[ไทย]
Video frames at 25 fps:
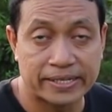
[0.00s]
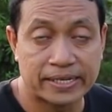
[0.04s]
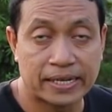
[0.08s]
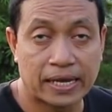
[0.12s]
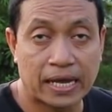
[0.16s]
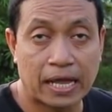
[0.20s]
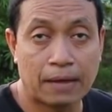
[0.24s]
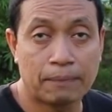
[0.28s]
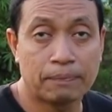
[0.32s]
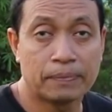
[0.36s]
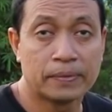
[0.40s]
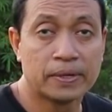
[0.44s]

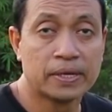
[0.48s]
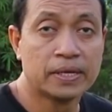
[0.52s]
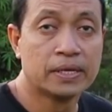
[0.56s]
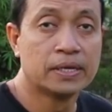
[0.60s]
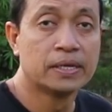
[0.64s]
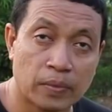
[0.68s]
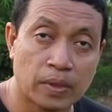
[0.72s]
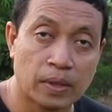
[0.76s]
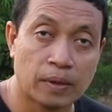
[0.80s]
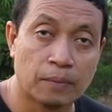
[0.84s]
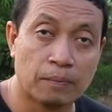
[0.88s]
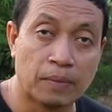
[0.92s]
นะครับ
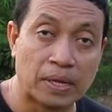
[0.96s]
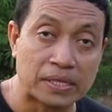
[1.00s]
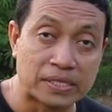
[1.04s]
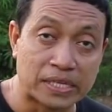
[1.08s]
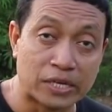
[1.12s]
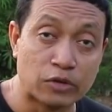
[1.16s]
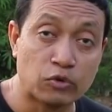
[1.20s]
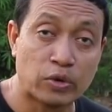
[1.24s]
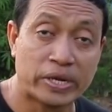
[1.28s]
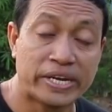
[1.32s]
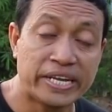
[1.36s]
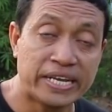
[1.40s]
มา
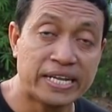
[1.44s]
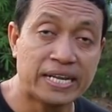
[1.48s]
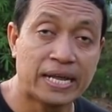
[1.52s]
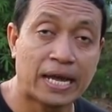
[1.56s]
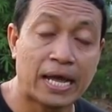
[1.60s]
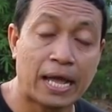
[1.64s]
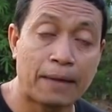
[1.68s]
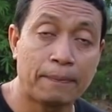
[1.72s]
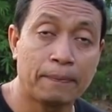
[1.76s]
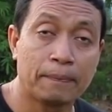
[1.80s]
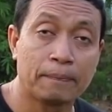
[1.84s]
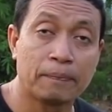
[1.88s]
ถึงวันนี้
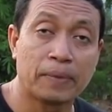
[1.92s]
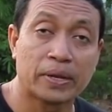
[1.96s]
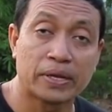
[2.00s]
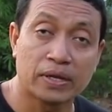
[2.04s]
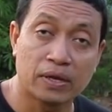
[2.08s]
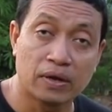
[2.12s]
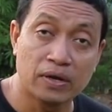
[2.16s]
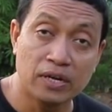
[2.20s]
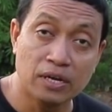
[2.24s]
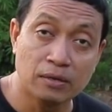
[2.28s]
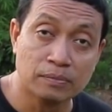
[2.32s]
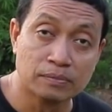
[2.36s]
นะครับ มัน
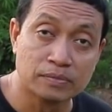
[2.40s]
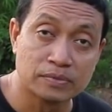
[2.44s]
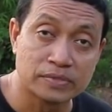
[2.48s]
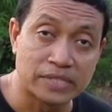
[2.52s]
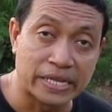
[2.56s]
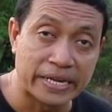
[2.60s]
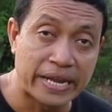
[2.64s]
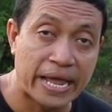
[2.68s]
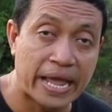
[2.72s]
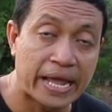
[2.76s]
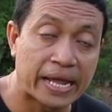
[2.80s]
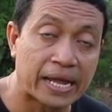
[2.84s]
ก็เริ่ม
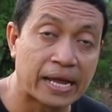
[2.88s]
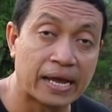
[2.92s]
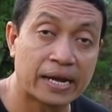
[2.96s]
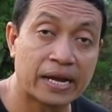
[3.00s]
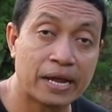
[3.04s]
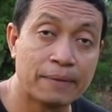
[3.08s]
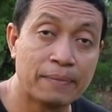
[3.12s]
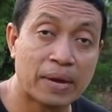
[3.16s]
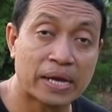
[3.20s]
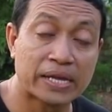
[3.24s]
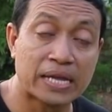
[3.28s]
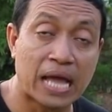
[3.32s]
แสดงอะ
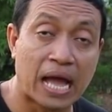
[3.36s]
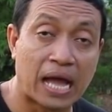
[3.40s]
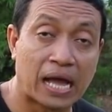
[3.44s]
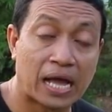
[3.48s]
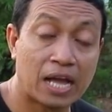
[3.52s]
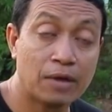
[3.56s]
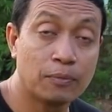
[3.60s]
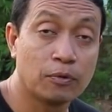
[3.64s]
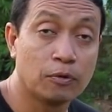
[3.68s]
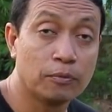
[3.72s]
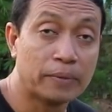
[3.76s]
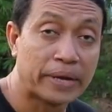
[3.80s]
ไรบางอย่าง
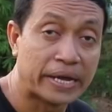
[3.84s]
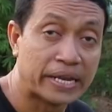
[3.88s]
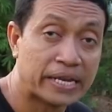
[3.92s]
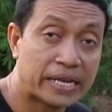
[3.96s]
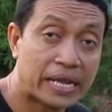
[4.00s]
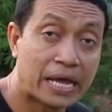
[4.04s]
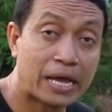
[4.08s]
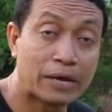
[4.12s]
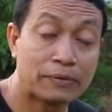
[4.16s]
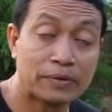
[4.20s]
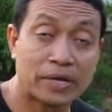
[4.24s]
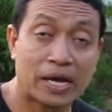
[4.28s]
ให้ผมเห็น
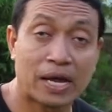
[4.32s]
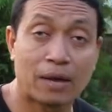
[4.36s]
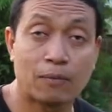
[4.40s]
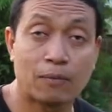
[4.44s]
แล้วนะ